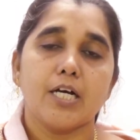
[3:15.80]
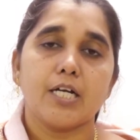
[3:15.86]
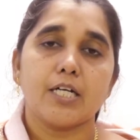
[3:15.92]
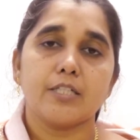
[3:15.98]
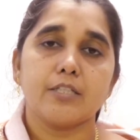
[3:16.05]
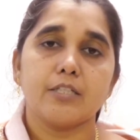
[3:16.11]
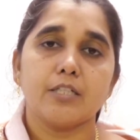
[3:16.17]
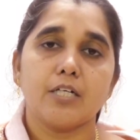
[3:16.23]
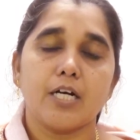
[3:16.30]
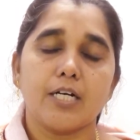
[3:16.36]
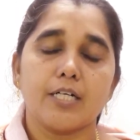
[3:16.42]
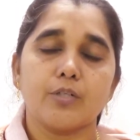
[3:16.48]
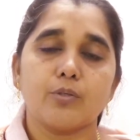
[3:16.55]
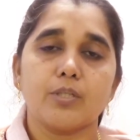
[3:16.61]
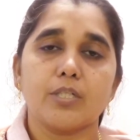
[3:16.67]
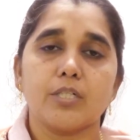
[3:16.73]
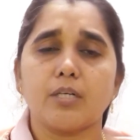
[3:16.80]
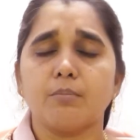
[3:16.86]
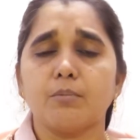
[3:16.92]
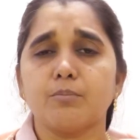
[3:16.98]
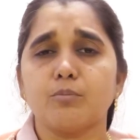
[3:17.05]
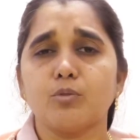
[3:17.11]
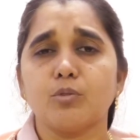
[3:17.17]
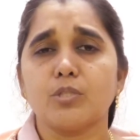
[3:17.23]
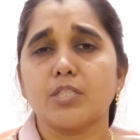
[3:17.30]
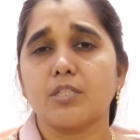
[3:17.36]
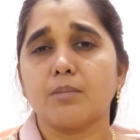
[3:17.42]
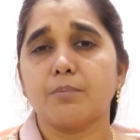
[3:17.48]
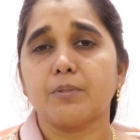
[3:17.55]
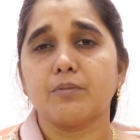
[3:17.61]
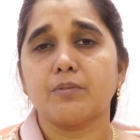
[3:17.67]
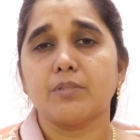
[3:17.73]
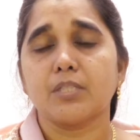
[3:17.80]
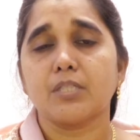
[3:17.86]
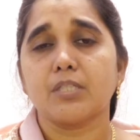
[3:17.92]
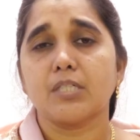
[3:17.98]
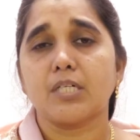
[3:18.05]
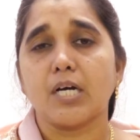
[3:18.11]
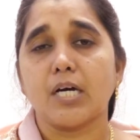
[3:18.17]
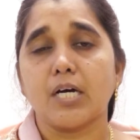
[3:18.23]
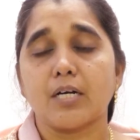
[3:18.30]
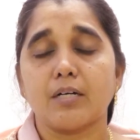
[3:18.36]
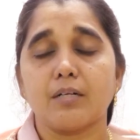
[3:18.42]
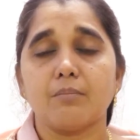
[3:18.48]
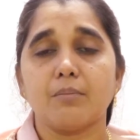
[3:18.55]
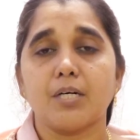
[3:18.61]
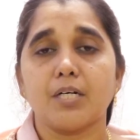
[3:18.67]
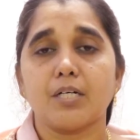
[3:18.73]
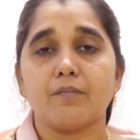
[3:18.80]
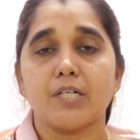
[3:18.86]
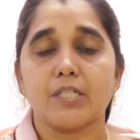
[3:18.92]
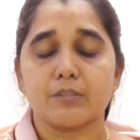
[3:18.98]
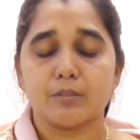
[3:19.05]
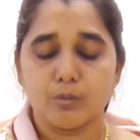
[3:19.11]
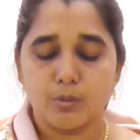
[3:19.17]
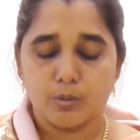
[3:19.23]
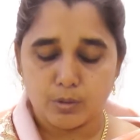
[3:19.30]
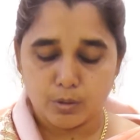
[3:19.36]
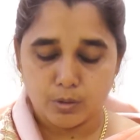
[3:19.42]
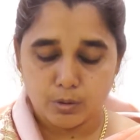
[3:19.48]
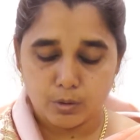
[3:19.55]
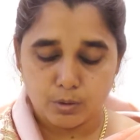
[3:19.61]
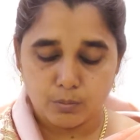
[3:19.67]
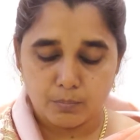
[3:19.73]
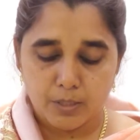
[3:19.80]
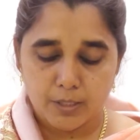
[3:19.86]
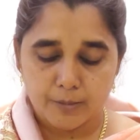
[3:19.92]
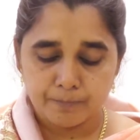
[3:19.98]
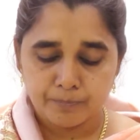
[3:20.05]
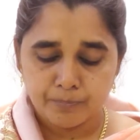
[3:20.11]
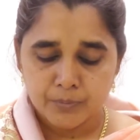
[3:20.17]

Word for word: அல்லது ஆண்டுடைய நாமம் தூசிக்கப்படுவதற்கு காரணமாக வளர்த்து கொண்டிருக்கிறோமா